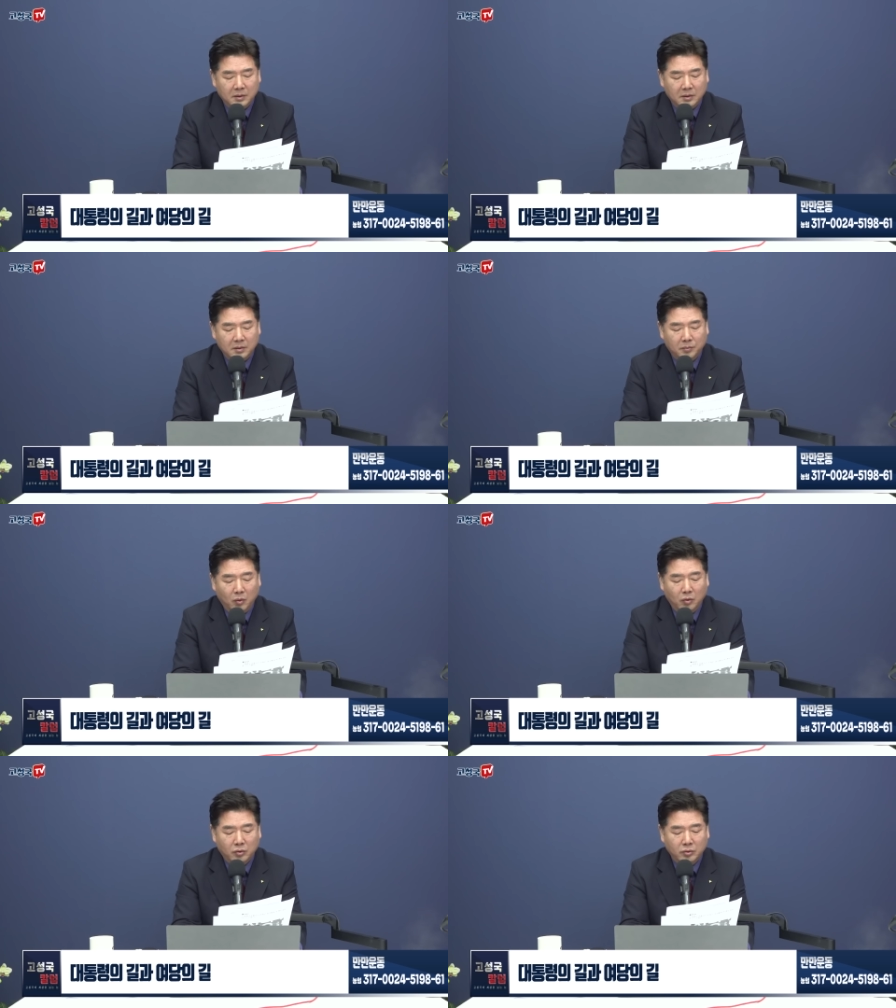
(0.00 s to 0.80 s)
예,
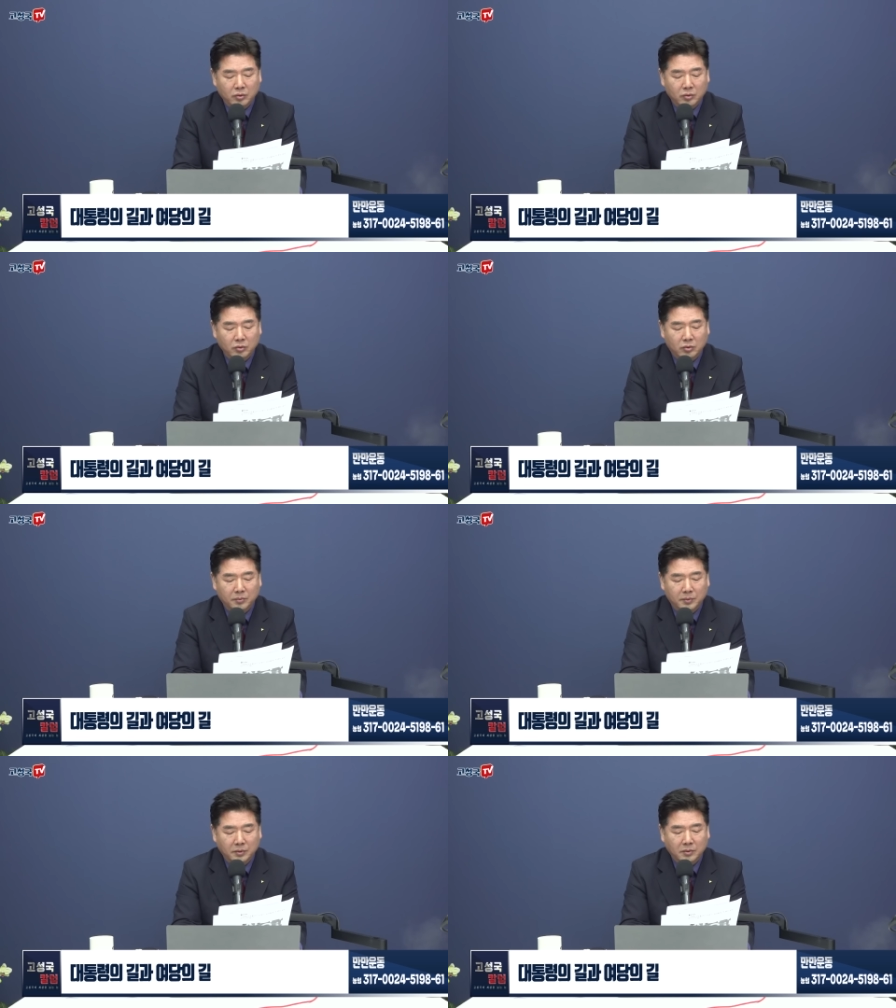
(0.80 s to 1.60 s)
보수
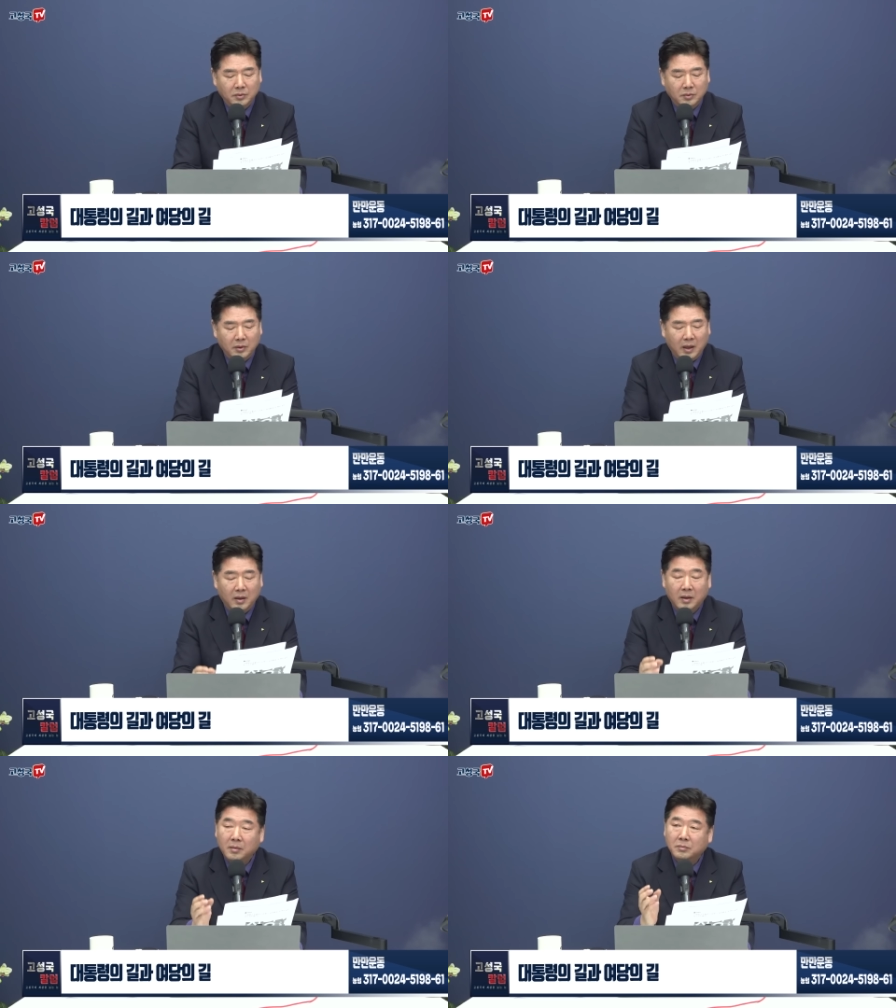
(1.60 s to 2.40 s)

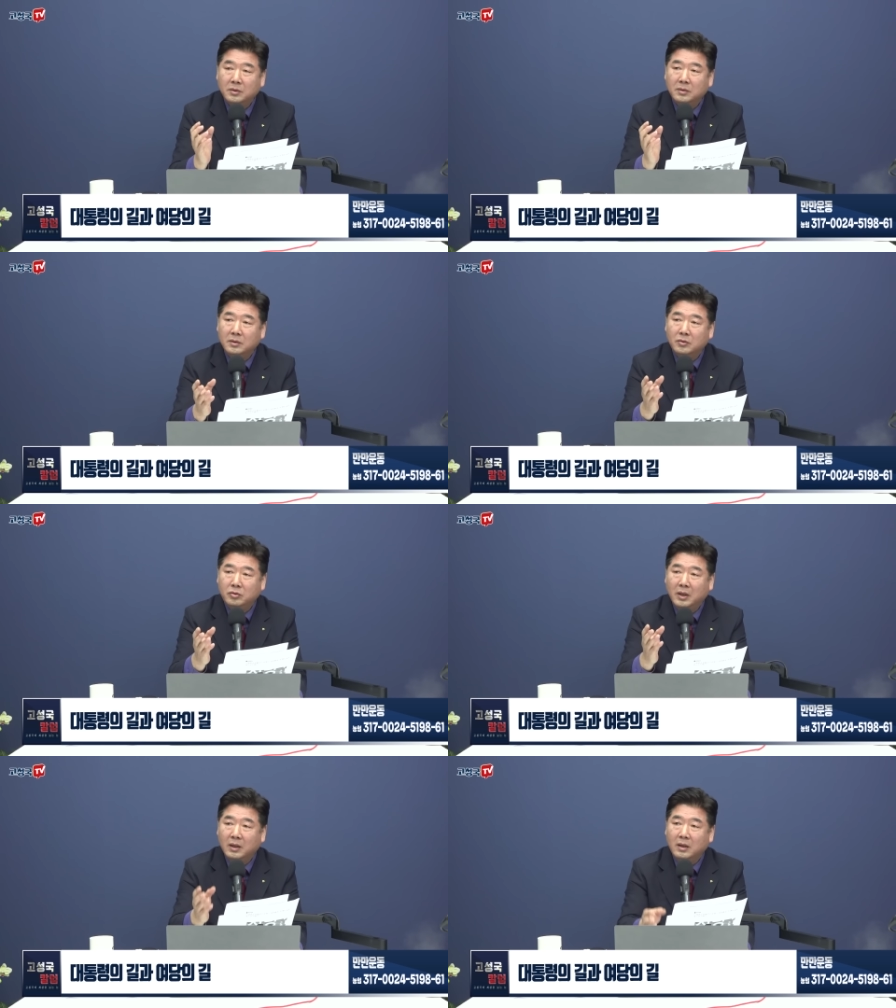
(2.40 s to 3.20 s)
유튜브의 무슨
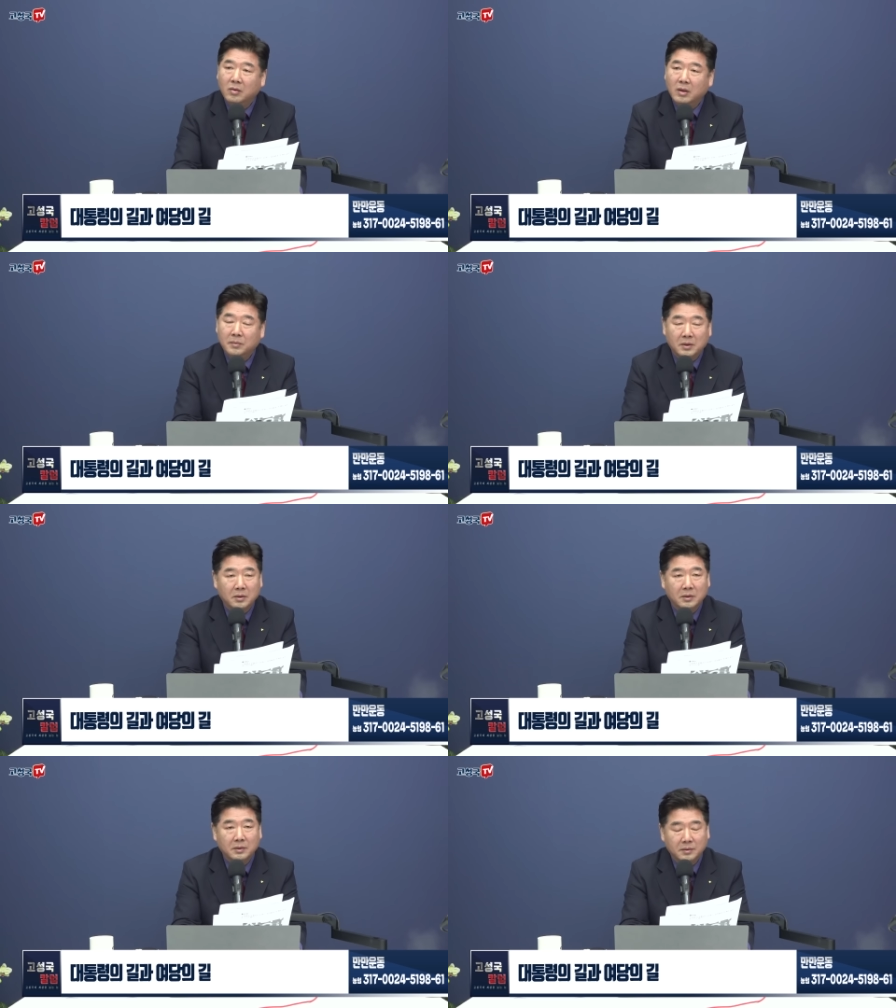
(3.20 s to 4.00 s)
주장이라고
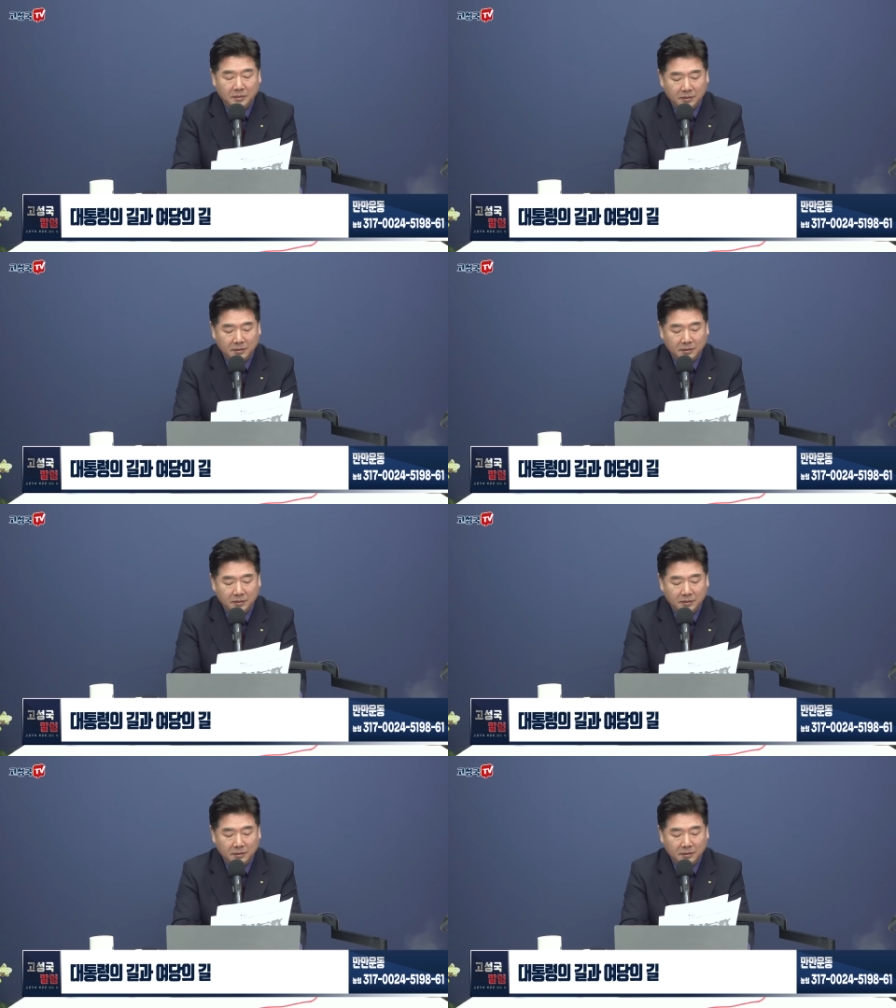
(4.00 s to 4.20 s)
하면서